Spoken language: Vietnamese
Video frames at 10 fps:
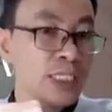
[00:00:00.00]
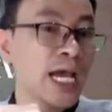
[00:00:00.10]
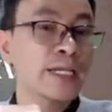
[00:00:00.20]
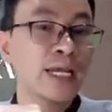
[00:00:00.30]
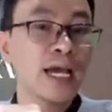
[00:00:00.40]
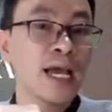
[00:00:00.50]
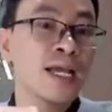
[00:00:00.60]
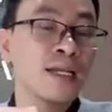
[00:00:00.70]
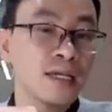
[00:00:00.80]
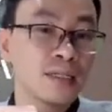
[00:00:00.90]
người anh đã
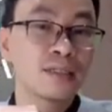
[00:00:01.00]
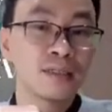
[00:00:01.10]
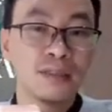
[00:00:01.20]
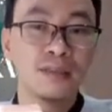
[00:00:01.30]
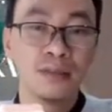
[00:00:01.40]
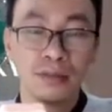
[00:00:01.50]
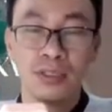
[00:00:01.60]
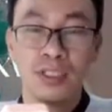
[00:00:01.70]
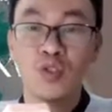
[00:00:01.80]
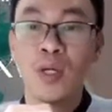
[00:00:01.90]
hai lần cử
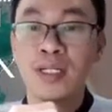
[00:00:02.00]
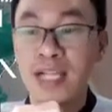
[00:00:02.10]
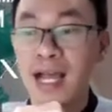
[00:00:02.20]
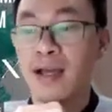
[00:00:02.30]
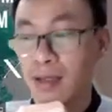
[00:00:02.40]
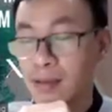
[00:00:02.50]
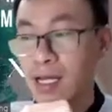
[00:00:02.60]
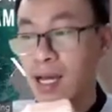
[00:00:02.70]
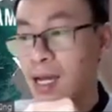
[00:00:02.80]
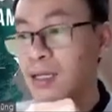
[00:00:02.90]
những chuyên gia
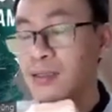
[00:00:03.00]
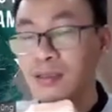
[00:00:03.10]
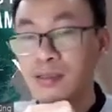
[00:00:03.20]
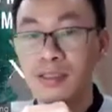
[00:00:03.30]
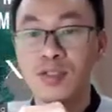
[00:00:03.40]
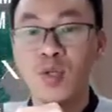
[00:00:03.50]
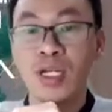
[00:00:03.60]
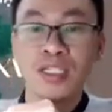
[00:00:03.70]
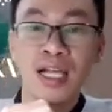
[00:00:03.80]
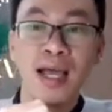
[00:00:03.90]
đã hai lần cử những
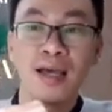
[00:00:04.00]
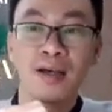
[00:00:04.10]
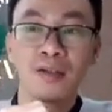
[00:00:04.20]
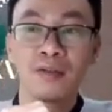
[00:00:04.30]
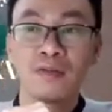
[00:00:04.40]
chuyên gia